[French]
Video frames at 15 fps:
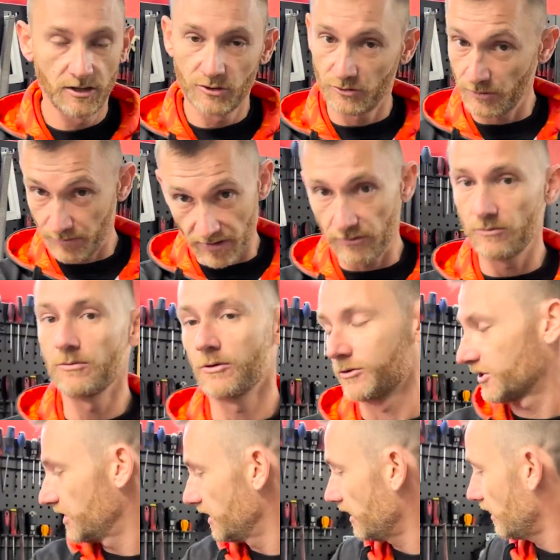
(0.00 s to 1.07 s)
je ne vais pas vous
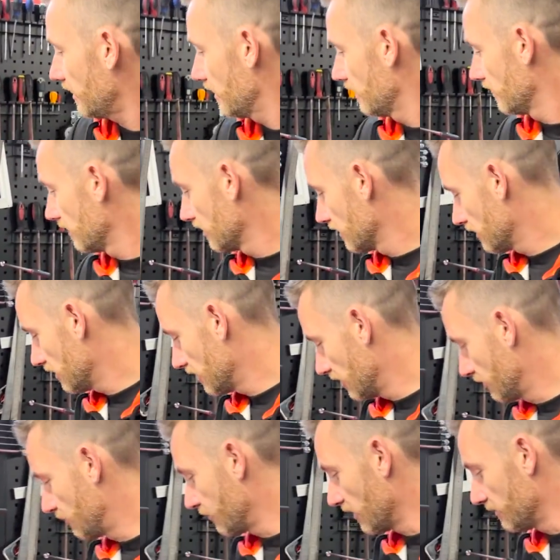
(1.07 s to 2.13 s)
mentir,
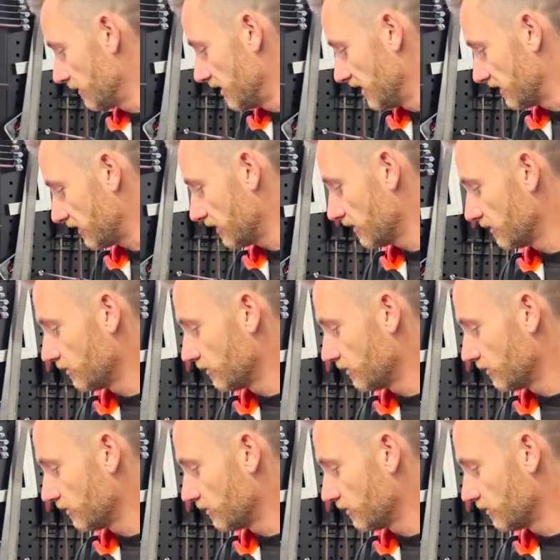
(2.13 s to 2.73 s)
il faut un demi-litre.